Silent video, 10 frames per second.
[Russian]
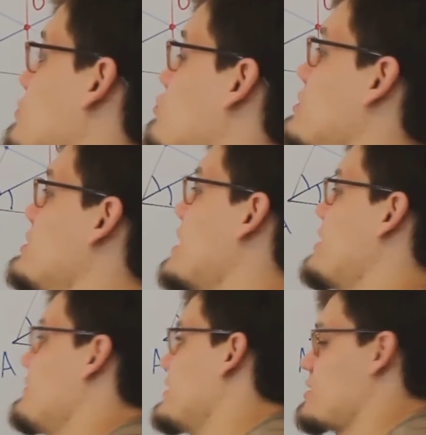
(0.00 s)
Ну, не
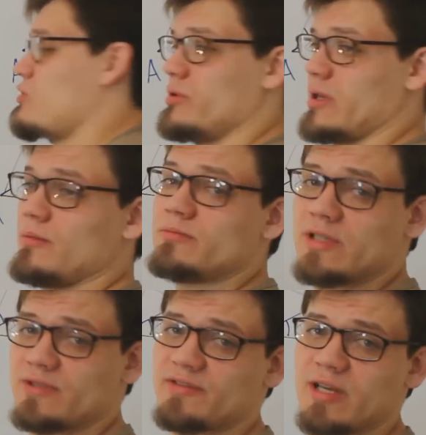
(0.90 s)
знаю, давайте какой-нибудь там
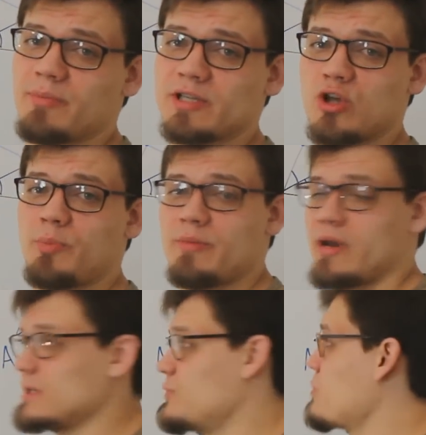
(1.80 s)
совсем простой
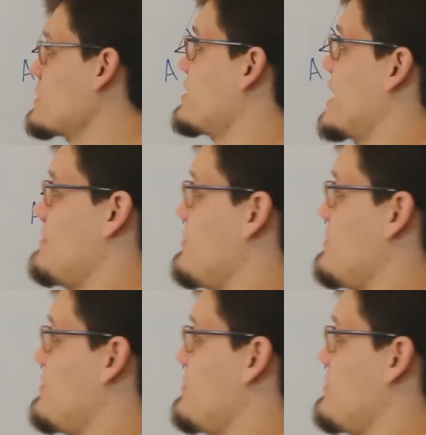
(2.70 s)
пример разберем для теоремы